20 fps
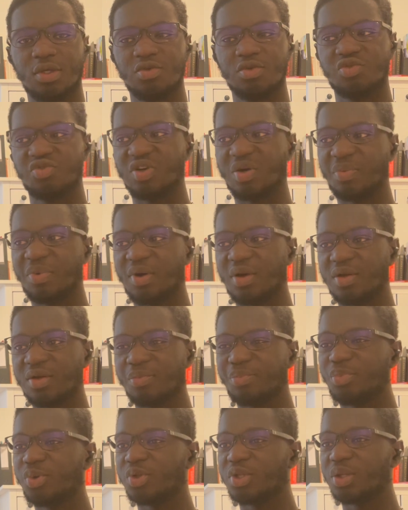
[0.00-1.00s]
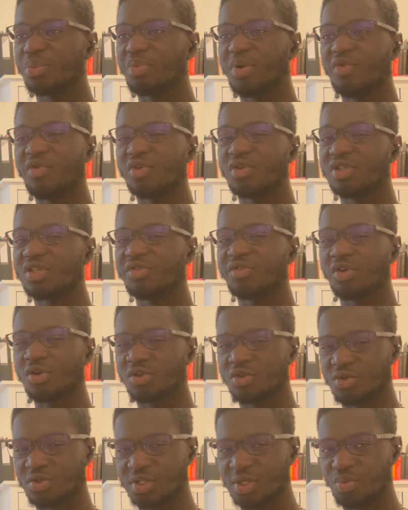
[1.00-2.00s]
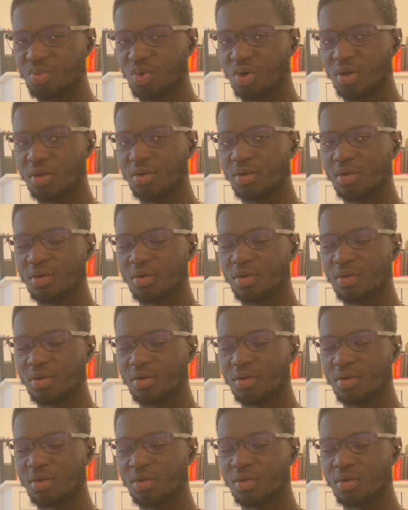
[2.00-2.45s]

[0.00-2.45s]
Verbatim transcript: Tu vas pas, peut-être pas voir de différence dans un mois.